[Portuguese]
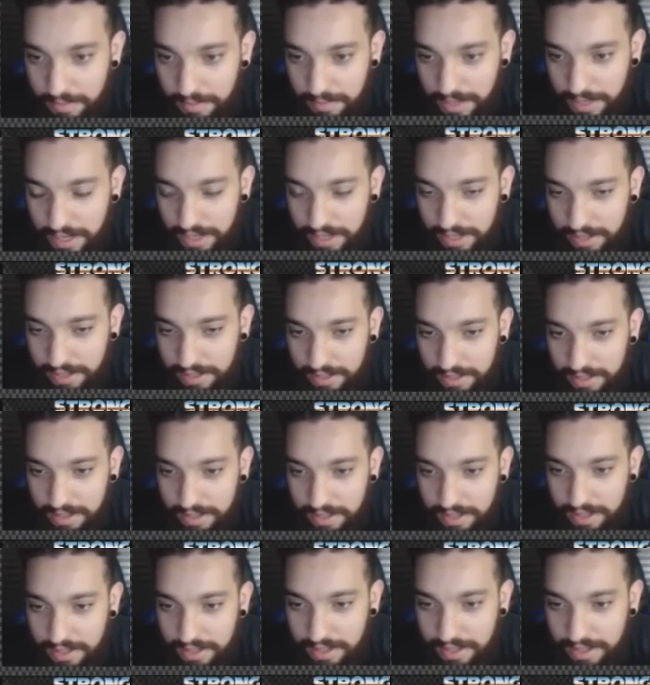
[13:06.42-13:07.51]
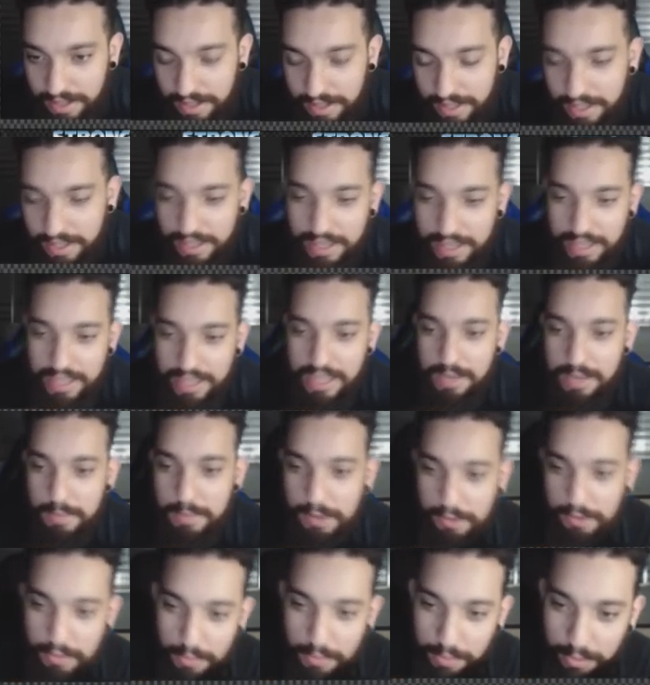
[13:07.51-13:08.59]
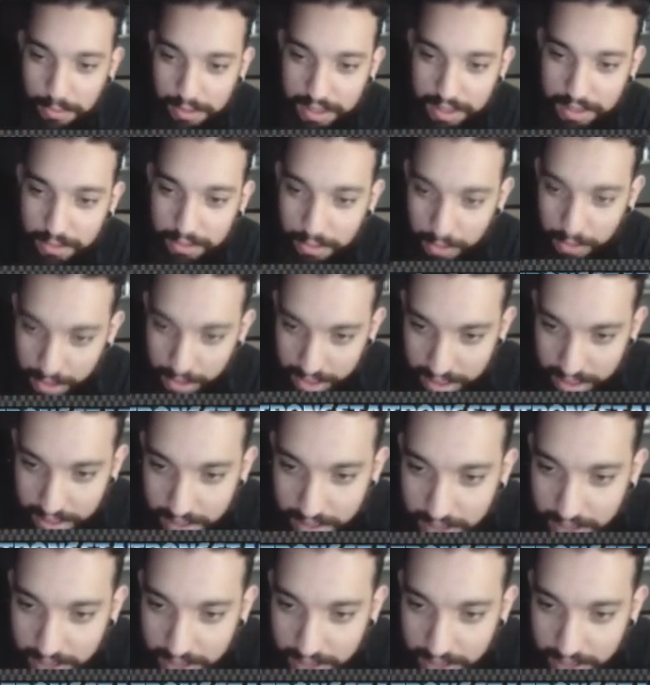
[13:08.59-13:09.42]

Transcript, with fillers: Pera aí. M com puncture,